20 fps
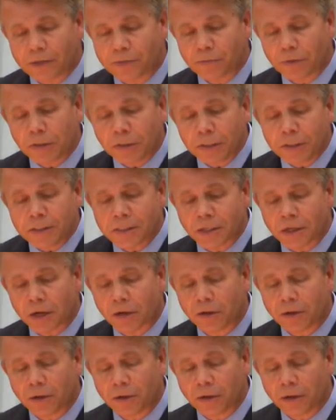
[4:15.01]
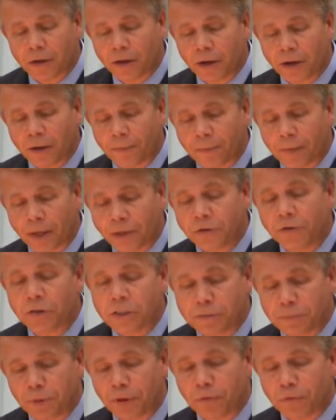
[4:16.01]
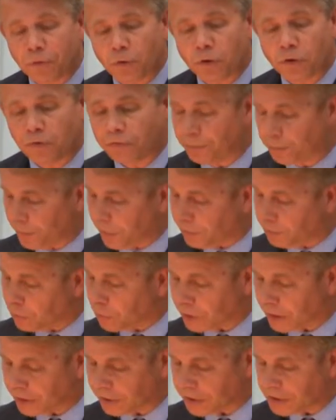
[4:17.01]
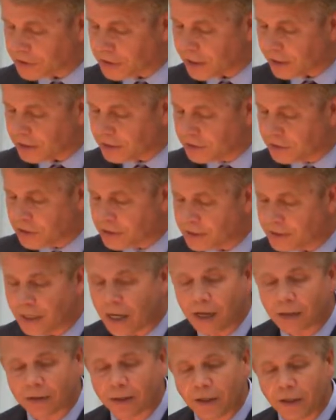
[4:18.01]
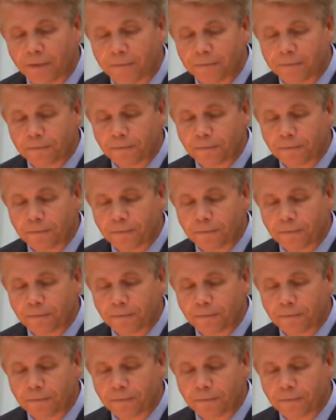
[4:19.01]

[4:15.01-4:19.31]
Смотрите, как э, один из переводов переводит этот текст десятый.